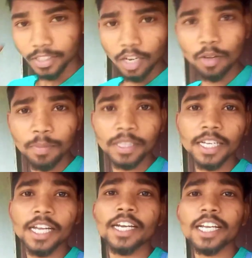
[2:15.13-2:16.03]
चलो
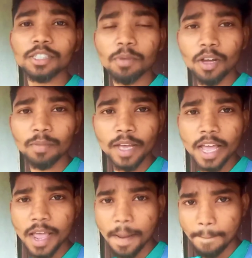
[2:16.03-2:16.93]
मिलते हैं नेक्स्ट ब्लॉग
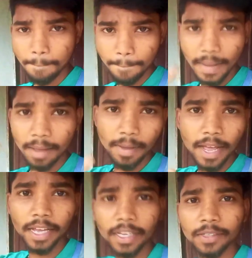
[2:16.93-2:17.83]
में बाय
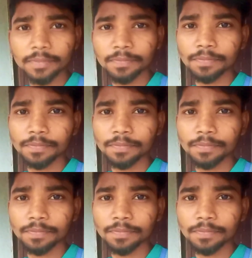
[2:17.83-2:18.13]
बाय